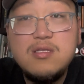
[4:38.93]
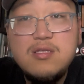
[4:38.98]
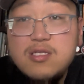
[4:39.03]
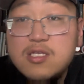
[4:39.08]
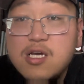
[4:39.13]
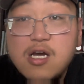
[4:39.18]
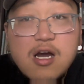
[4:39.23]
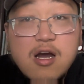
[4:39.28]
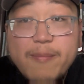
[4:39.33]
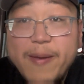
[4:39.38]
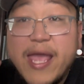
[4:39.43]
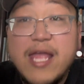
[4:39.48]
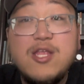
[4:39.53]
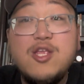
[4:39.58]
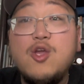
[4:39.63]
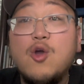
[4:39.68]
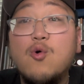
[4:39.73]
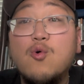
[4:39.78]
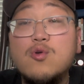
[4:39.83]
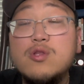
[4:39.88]
特别
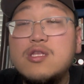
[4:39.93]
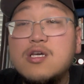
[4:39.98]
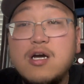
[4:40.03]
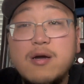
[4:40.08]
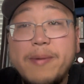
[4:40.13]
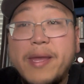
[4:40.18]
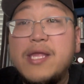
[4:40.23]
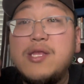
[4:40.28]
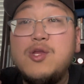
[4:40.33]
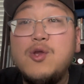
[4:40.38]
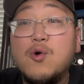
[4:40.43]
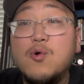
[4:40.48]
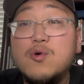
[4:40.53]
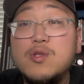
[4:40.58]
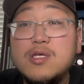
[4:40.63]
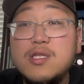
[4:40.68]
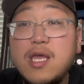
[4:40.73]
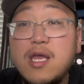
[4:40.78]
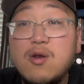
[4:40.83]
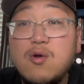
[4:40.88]
牛、特别牛
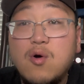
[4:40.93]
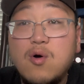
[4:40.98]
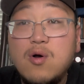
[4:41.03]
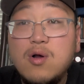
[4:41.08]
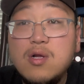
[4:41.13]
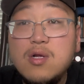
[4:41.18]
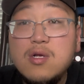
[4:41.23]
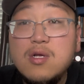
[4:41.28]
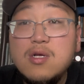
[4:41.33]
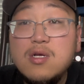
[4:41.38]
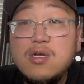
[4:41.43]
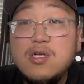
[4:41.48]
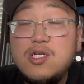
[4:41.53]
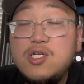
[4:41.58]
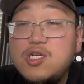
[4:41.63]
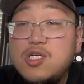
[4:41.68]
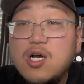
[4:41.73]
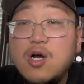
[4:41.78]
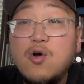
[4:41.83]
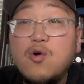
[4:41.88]
的那种
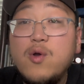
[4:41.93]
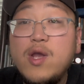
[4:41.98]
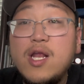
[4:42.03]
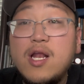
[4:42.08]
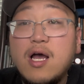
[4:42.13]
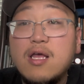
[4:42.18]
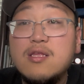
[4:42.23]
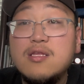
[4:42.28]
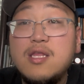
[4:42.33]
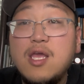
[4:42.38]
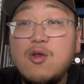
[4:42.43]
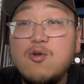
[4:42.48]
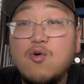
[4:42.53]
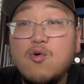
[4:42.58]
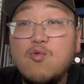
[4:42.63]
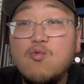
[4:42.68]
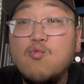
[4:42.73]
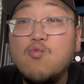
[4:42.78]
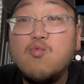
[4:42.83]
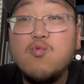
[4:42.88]
社会上的那
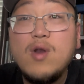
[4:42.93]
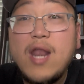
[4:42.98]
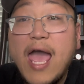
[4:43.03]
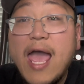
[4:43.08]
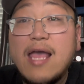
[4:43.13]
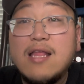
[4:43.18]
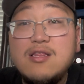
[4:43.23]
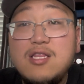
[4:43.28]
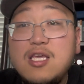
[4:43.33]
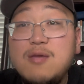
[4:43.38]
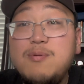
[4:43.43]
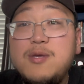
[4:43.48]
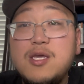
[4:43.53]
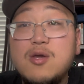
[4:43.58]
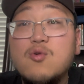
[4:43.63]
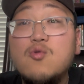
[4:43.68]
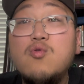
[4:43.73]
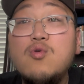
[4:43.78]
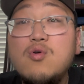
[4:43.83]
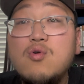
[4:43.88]
种无赖、地痞、
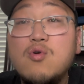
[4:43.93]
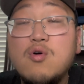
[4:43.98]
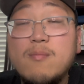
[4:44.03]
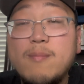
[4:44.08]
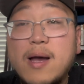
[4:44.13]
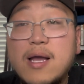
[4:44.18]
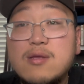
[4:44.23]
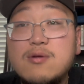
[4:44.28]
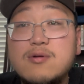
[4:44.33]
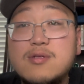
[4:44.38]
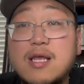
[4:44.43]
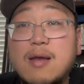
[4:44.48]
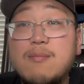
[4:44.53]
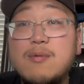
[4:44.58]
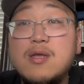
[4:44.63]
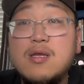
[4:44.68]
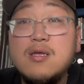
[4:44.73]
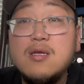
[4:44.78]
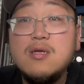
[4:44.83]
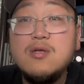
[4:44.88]
混混嘛，就是咱
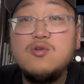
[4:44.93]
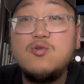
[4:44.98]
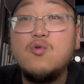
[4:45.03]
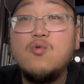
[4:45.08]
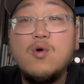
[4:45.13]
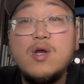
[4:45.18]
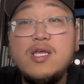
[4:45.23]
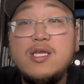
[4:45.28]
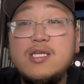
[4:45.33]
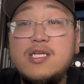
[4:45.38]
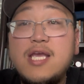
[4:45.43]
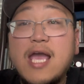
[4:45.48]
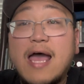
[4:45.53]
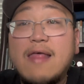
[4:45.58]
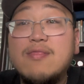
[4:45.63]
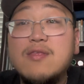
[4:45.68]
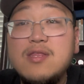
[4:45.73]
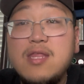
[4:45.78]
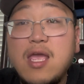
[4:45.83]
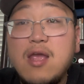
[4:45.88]
们中国以
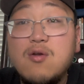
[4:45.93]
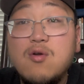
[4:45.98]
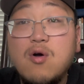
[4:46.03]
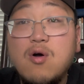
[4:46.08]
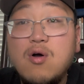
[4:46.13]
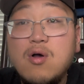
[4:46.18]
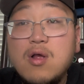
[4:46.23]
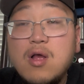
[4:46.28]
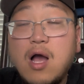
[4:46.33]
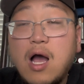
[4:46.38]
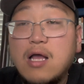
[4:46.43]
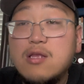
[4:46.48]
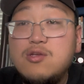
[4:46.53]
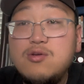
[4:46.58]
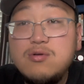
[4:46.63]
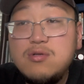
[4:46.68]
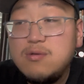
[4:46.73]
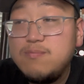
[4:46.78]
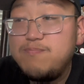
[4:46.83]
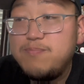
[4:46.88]
前的那种啊，
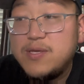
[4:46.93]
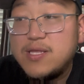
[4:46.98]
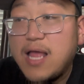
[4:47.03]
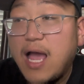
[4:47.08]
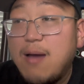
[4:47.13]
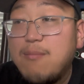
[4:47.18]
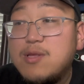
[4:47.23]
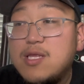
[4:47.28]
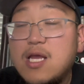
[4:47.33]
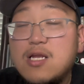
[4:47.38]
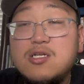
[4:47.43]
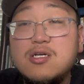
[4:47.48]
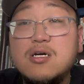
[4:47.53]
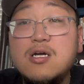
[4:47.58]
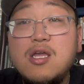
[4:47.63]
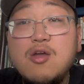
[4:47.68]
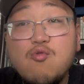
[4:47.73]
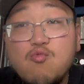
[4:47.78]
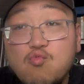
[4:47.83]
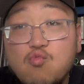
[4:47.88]
就是比他们在乘
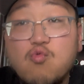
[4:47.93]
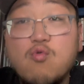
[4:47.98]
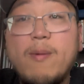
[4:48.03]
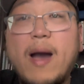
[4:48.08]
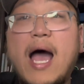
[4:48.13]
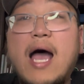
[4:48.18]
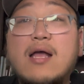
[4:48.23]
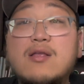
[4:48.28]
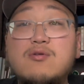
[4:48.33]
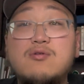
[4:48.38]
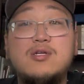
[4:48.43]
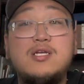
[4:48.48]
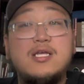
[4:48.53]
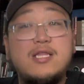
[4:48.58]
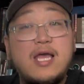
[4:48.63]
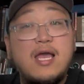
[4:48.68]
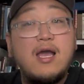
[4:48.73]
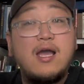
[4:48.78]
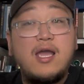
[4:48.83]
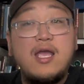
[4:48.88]
以五吧，就是现
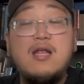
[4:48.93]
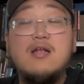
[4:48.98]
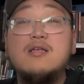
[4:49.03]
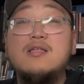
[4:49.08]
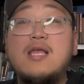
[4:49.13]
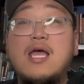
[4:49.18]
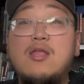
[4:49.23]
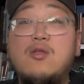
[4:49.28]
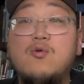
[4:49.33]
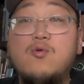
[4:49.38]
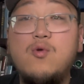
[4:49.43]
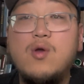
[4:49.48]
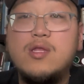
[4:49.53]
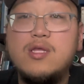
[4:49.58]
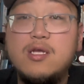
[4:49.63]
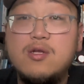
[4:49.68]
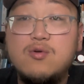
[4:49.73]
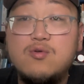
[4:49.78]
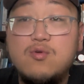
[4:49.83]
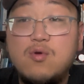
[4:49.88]
在黑人在纽约的
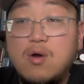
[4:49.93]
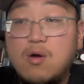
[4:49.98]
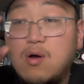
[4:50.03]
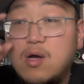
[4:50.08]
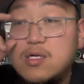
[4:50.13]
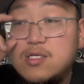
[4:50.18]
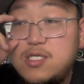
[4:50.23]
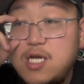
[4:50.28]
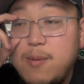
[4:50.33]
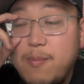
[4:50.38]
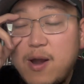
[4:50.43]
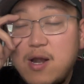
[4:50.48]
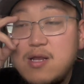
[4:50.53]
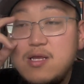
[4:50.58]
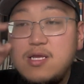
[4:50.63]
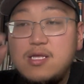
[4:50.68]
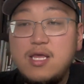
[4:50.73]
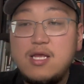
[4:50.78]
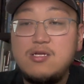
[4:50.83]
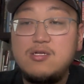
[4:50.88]
一种状况。这帮
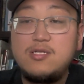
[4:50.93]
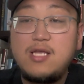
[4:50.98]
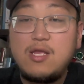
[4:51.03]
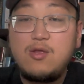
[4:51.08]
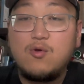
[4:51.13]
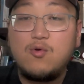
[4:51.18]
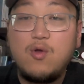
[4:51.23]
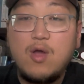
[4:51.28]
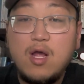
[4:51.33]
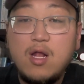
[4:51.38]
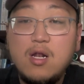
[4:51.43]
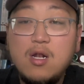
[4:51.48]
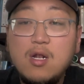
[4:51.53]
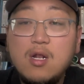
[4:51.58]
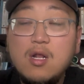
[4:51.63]
人现在是在纽约